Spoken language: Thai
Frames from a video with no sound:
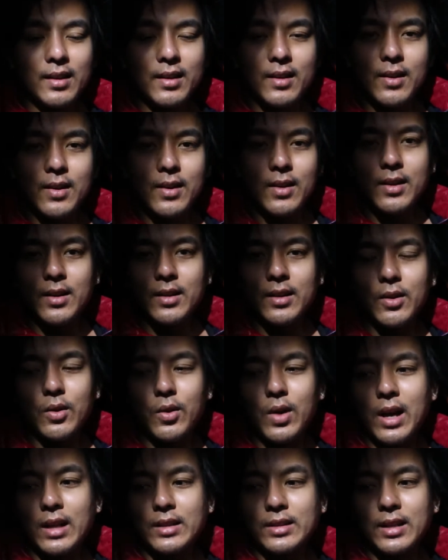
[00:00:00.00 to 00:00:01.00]
ก็
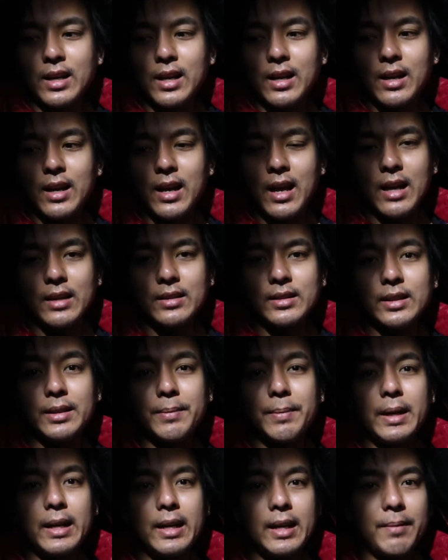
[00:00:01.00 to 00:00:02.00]
อาจจะหาซื้อ
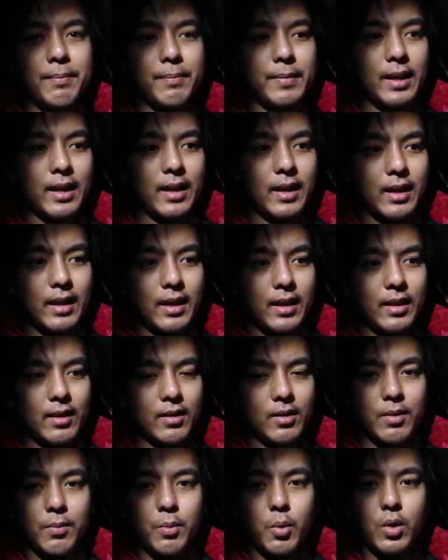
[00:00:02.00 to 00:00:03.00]
เพิ่มนะฮะแล้
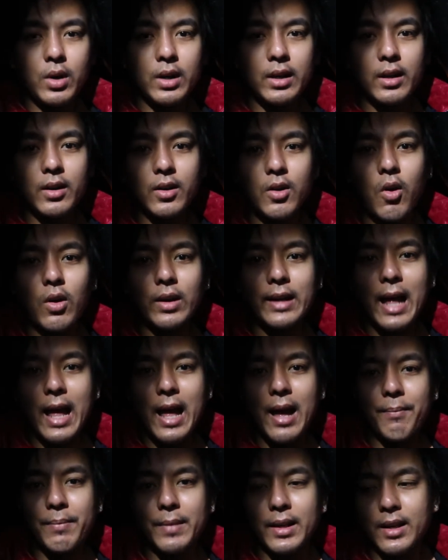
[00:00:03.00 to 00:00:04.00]
วก็พวกเครื่องกรอง
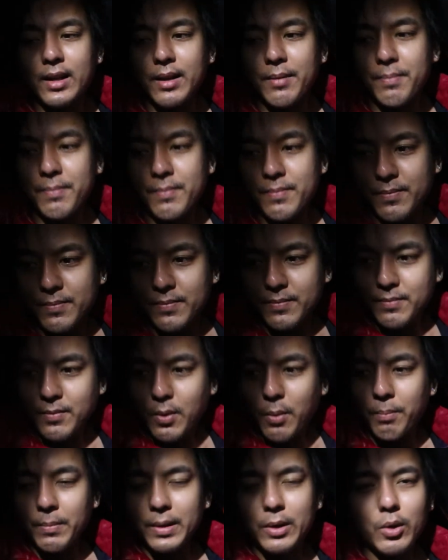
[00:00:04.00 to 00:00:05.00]
น้ำนะครับ ผ
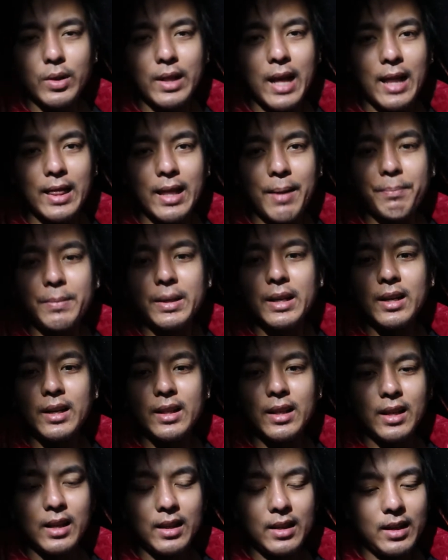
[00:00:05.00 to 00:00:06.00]
มเป็นคนทานน้ำาเยอะ
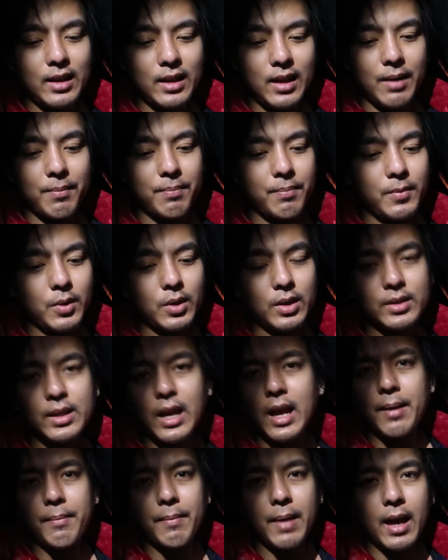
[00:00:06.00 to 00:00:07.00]
นะฮะยิ่งขับมอเตอร์ไซ
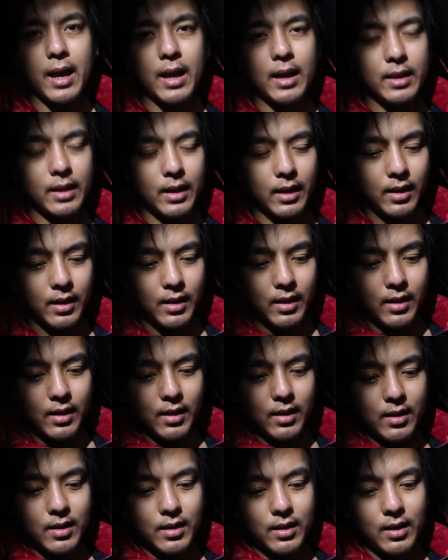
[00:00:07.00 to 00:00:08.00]
ค์มาเนี่ย
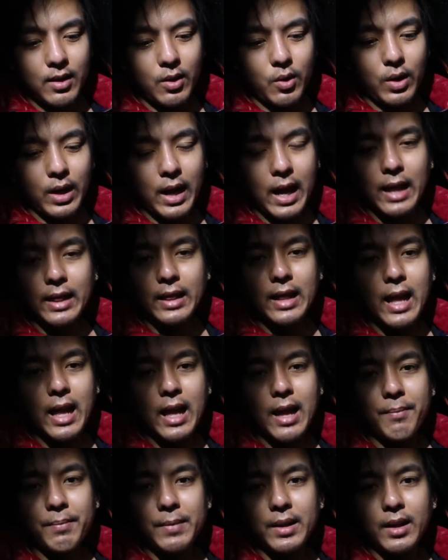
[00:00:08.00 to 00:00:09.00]
เราขาด
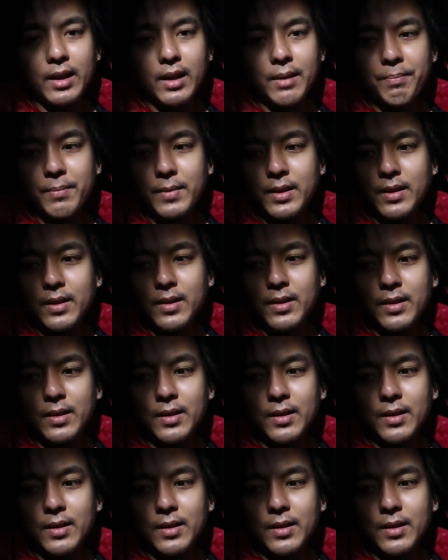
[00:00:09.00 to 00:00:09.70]
น้ำนะครับก็